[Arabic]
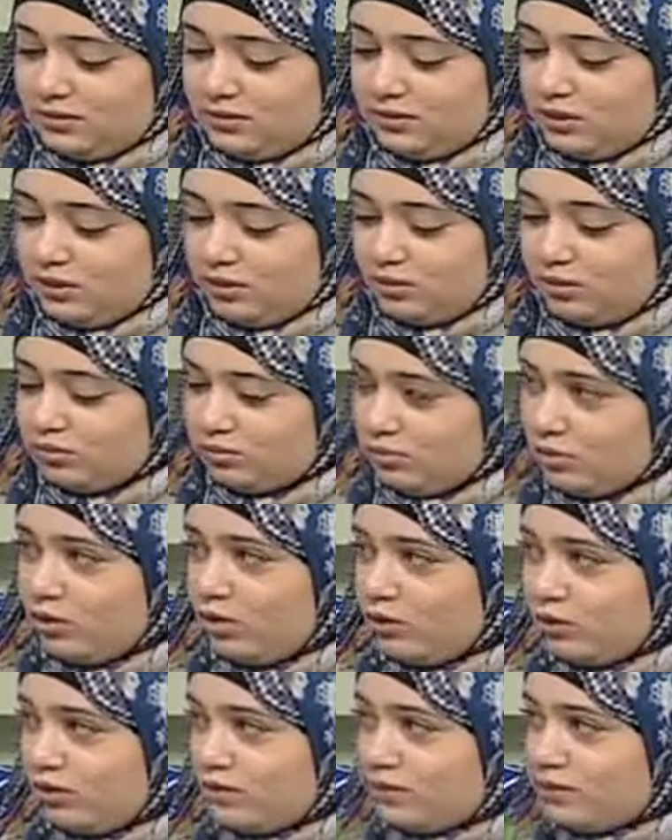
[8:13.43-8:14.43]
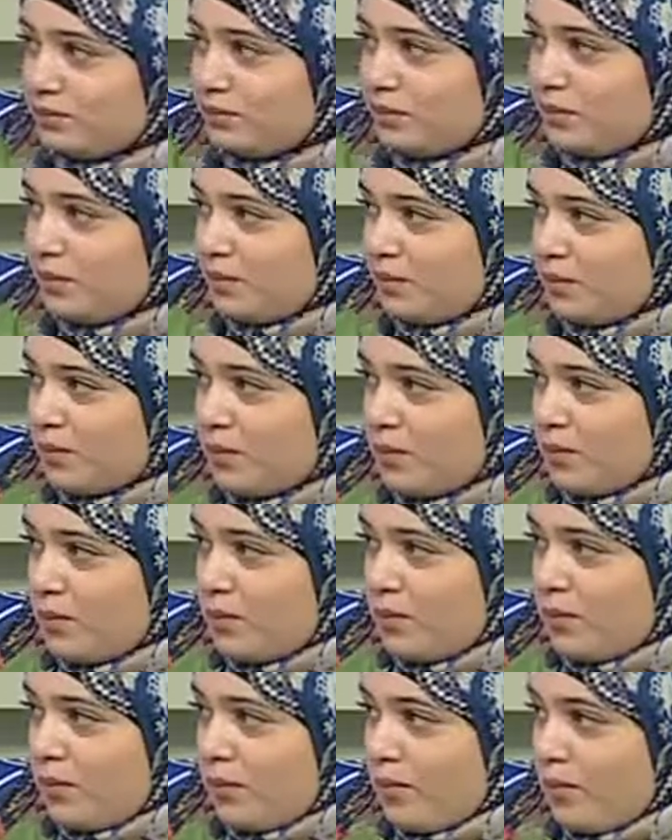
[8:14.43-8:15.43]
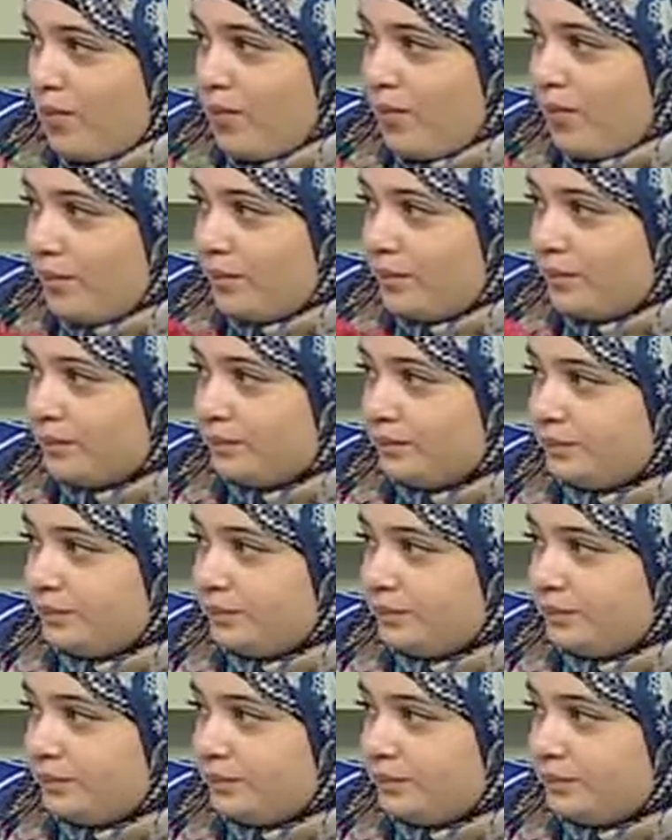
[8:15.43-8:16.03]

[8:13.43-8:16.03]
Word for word: برده اعتقد ان الجرب ده اللي هي بتحتفظ